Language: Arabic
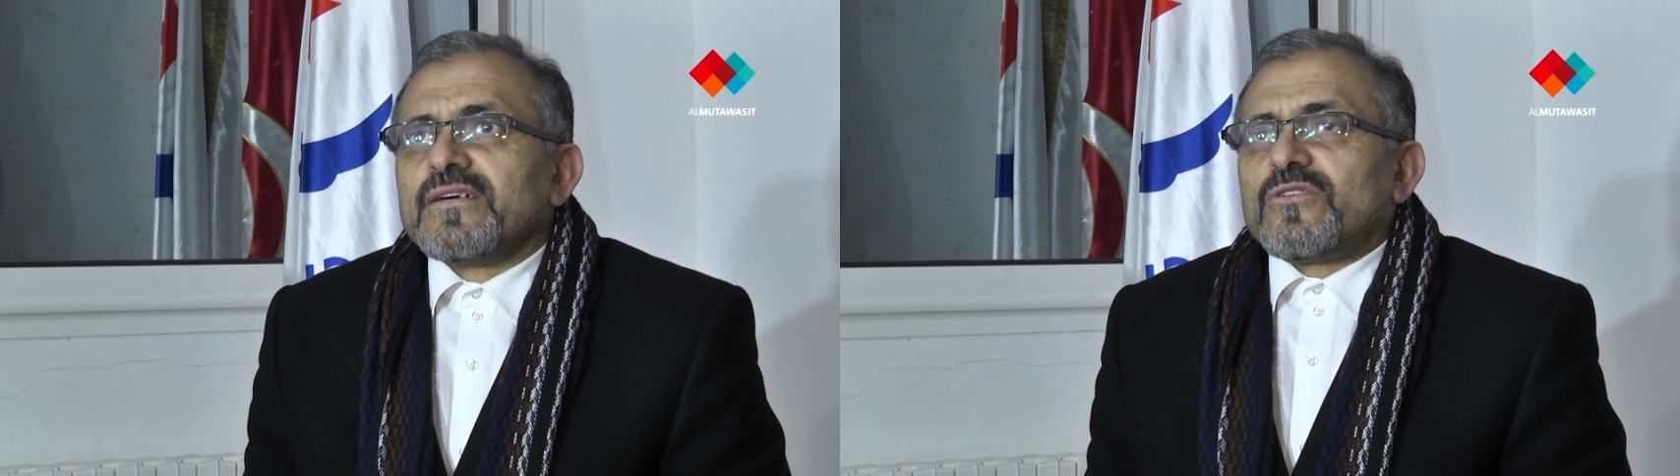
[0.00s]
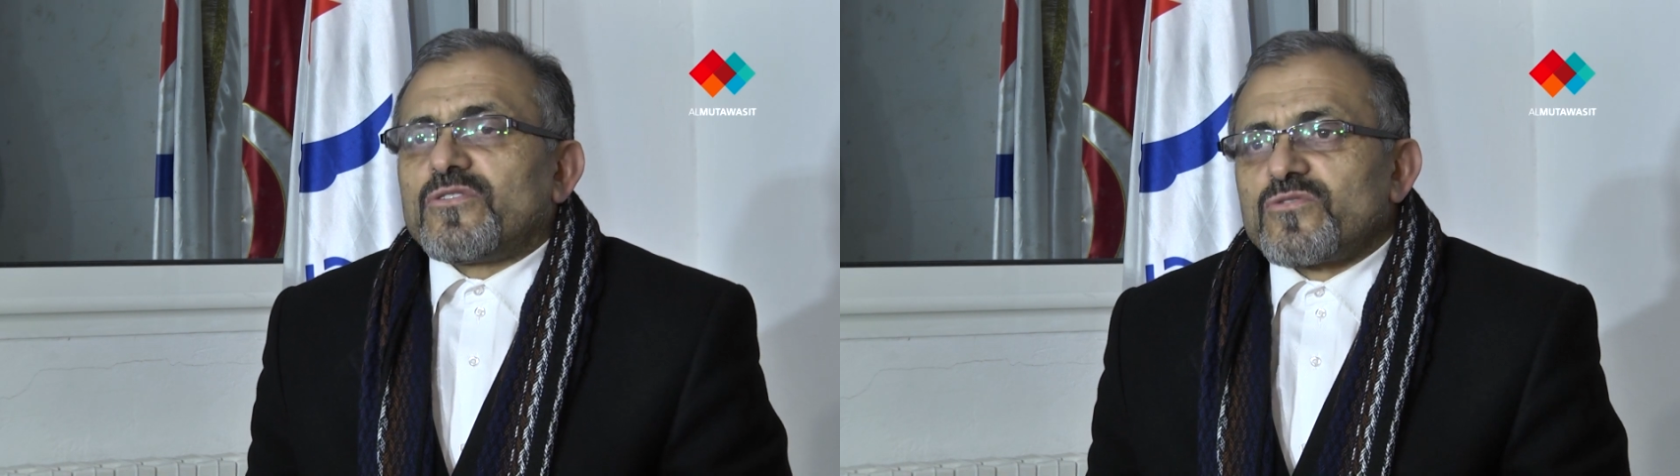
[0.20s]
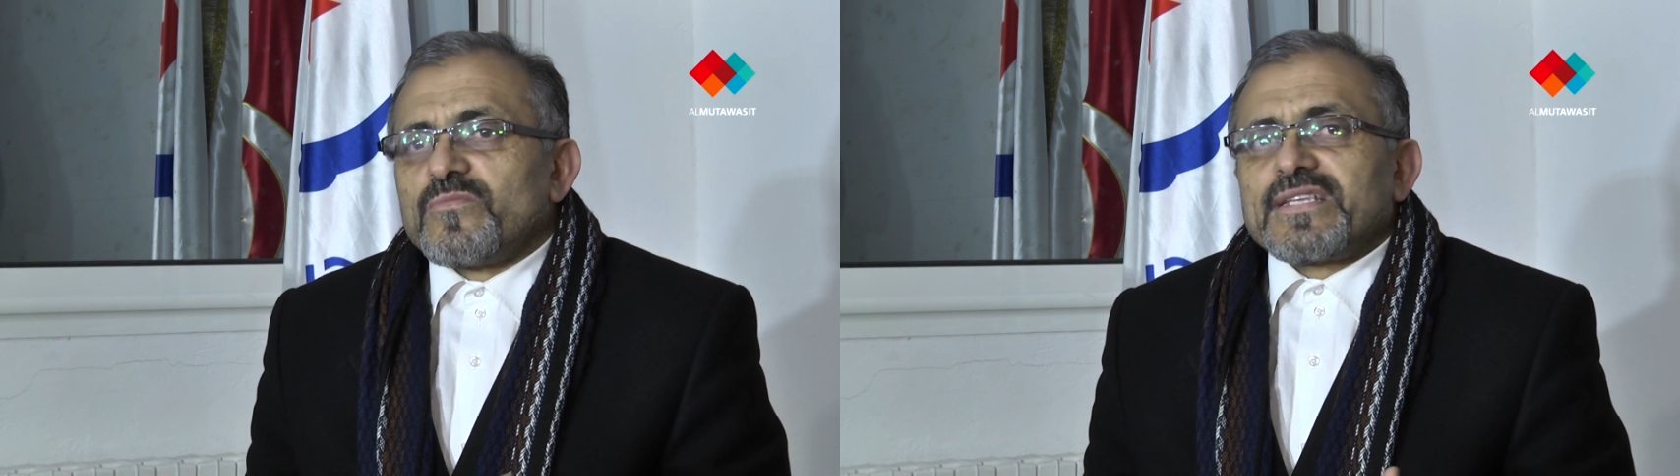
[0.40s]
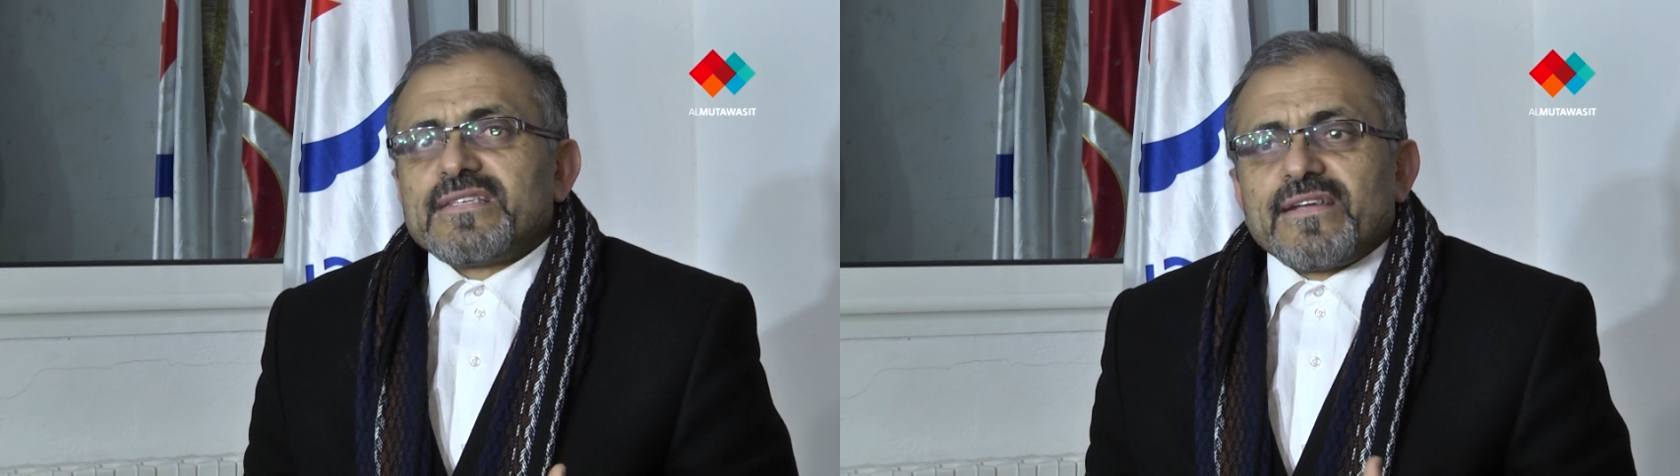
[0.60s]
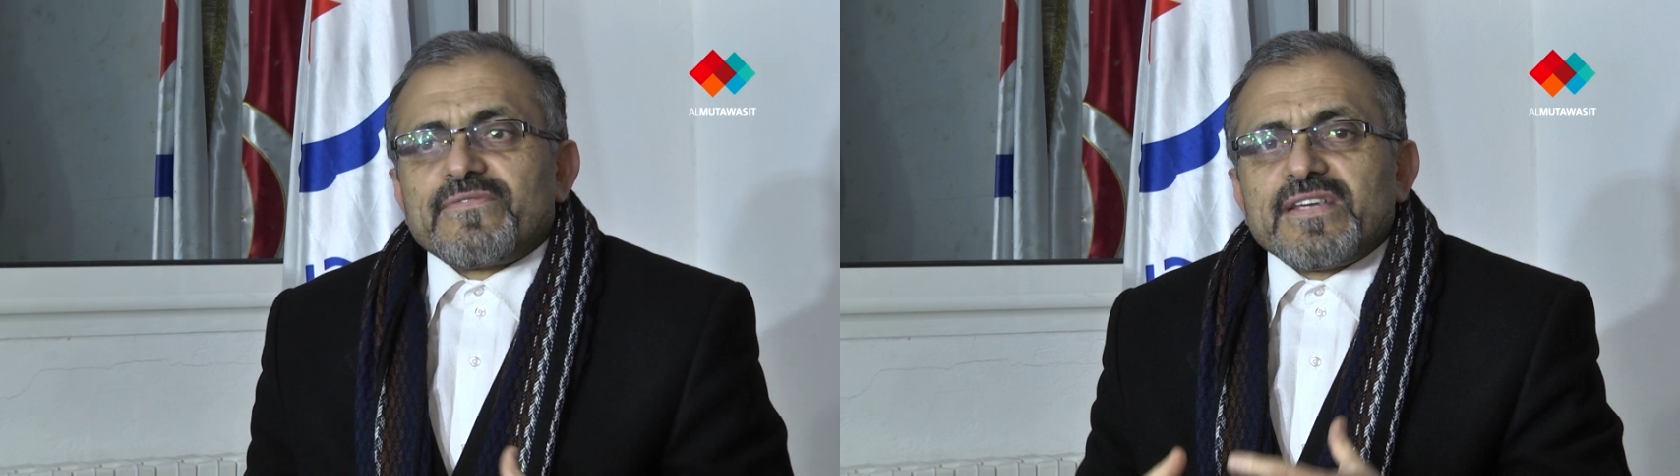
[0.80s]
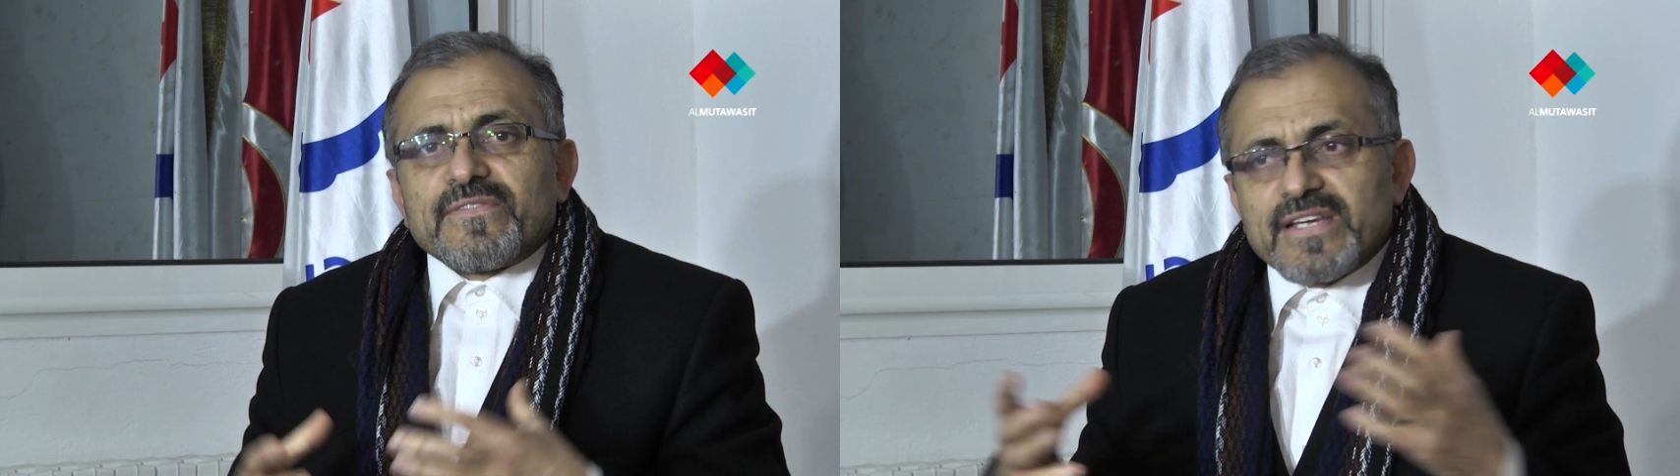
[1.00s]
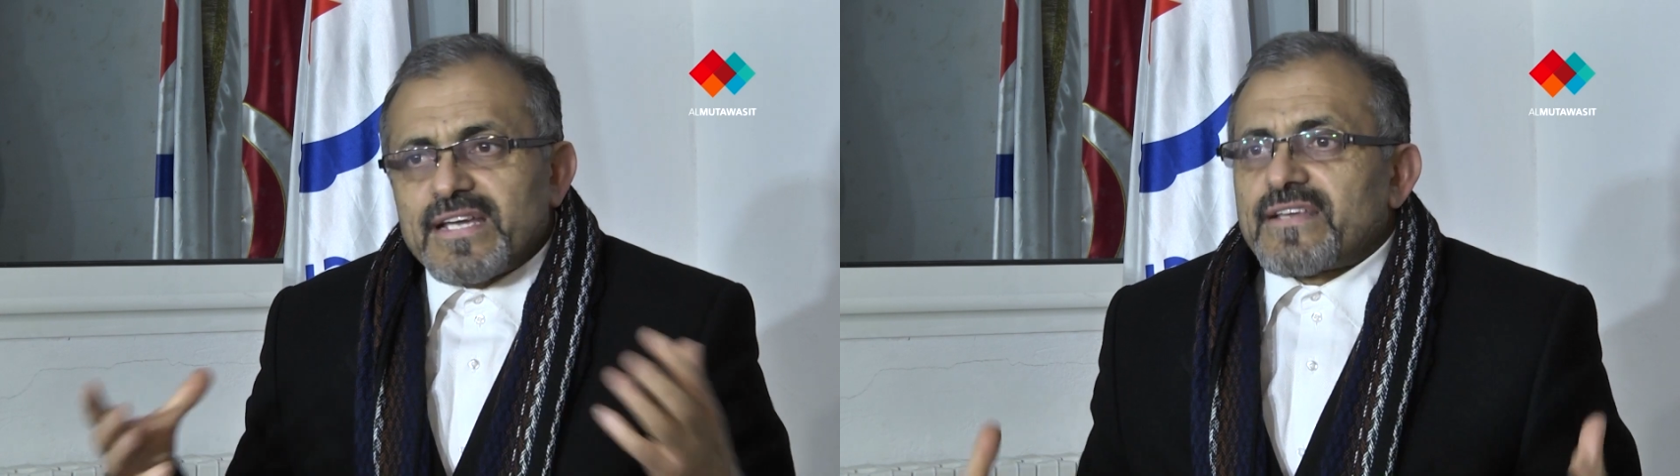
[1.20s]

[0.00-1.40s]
حكومة ائتلافية فيها